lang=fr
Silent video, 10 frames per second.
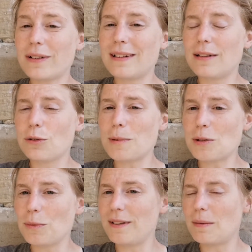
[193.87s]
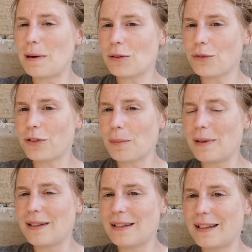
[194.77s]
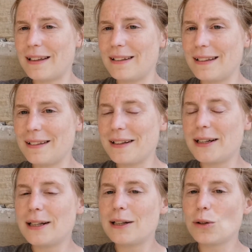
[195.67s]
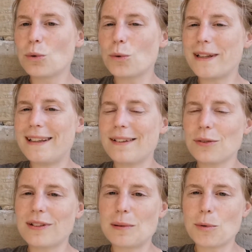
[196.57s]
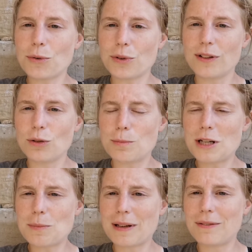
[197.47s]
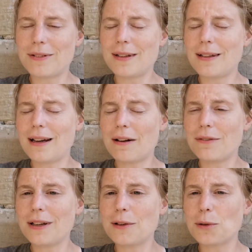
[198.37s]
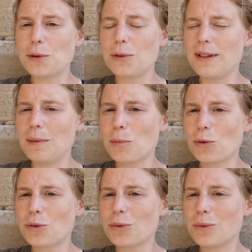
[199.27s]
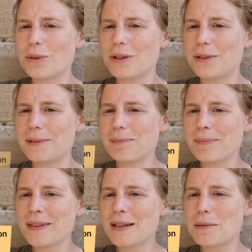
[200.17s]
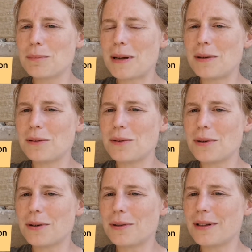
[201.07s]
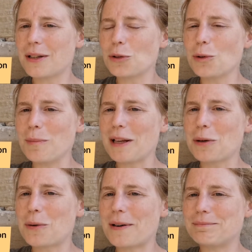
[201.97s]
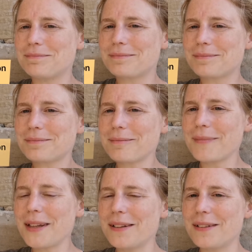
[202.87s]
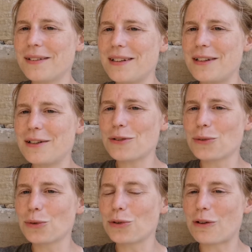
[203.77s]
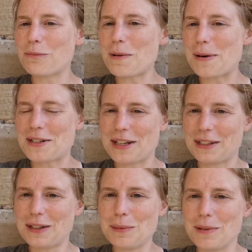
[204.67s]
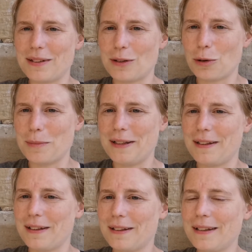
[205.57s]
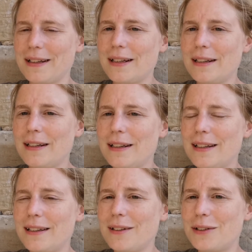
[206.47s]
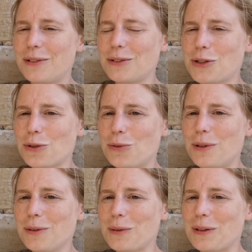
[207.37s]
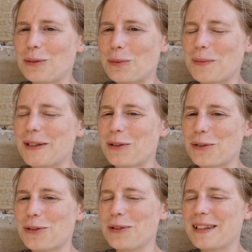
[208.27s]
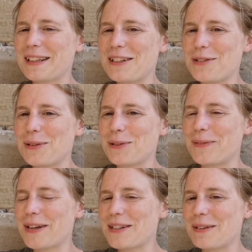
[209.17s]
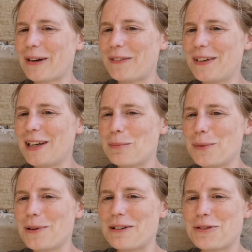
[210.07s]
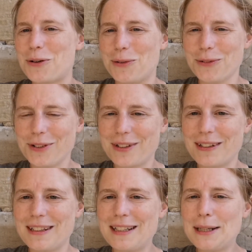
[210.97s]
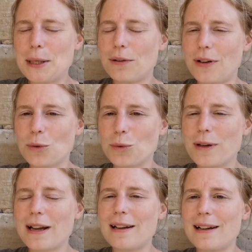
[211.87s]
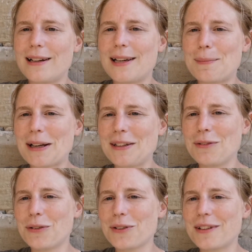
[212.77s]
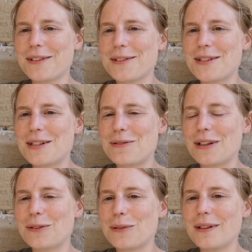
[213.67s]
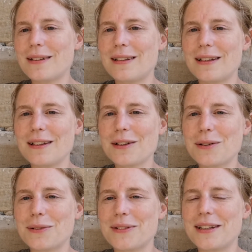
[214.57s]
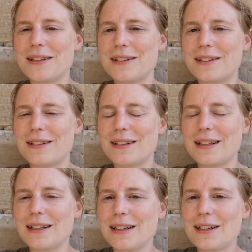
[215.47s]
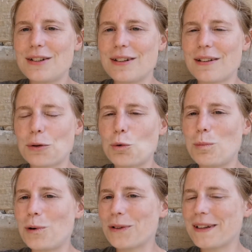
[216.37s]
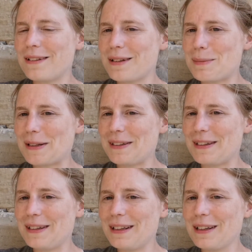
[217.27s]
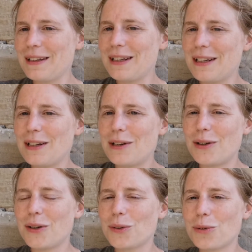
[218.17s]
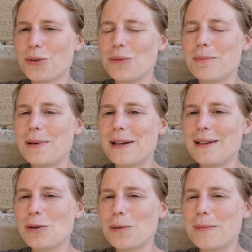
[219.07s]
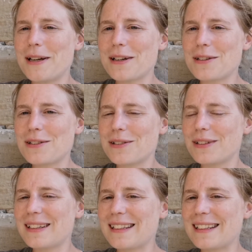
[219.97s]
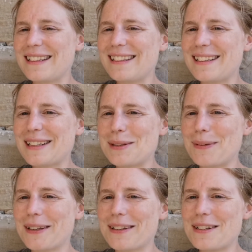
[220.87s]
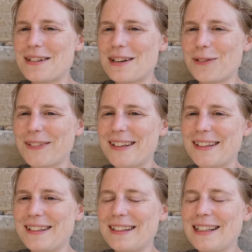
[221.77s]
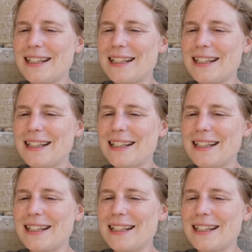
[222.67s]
les auberges municipales sont fermées cette année, donc on est essentiellement sur des auberges privées avec une dimension ben, économique. Quoi. Les, les, gens ne nous reçoivent pas par charité, mais c'est leur métier. Et aujourd'hui, on est tombé dans une très chouette auberge qui me rappelle un peu la France enfin en tout cas la, partie française que j'ai effectuée, c'est-à-dire qu'on est euh, chez un couple très sympathique, euh, dans une belle auberge très très bien achalandée,